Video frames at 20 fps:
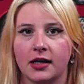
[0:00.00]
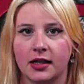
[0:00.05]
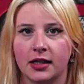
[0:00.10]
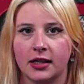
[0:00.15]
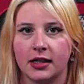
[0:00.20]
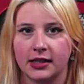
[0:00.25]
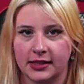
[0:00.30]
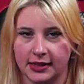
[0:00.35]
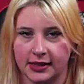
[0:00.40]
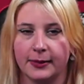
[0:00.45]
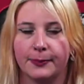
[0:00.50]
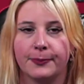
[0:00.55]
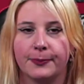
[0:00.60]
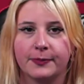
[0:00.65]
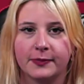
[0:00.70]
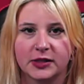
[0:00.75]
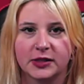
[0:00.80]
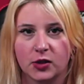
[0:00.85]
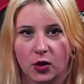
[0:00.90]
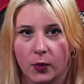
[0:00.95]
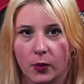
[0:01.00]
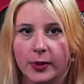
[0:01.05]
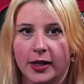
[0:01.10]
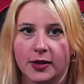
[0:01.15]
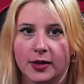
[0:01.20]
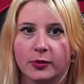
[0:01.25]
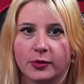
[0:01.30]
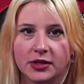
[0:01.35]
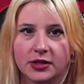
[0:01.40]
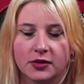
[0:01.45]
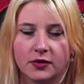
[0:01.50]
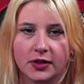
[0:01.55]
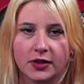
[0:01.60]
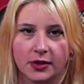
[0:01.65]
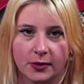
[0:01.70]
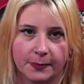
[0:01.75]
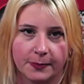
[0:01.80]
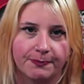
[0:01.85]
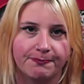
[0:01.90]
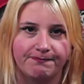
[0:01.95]
Sì, sto copiando questo video
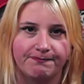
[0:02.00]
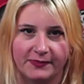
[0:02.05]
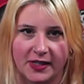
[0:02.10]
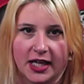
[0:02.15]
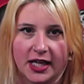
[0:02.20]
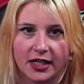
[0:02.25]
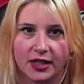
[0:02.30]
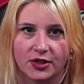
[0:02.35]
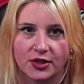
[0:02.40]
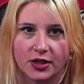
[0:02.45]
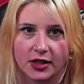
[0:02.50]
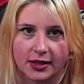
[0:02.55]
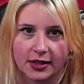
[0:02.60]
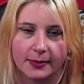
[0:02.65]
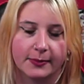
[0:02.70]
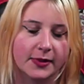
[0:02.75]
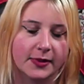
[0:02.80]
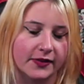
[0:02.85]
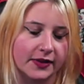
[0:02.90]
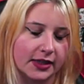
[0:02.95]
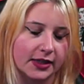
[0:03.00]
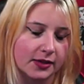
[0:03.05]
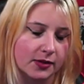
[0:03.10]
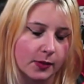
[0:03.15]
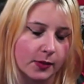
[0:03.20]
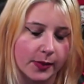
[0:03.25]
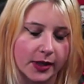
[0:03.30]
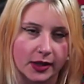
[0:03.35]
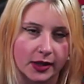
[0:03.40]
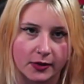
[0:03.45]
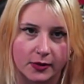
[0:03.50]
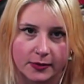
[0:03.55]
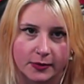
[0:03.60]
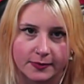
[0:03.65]
da Richard, mi avete scoperto.